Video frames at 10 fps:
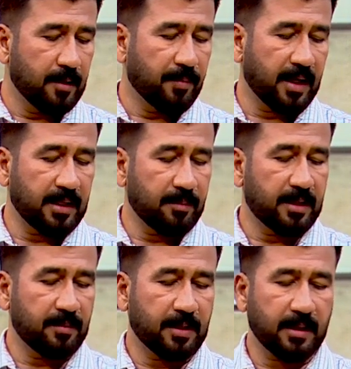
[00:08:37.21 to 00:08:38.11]
पानी में
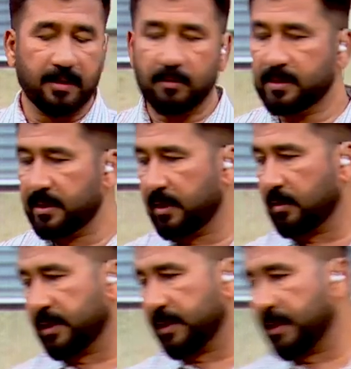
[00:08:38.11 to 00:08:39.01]
डिप किया करें उससे क्या होता है कि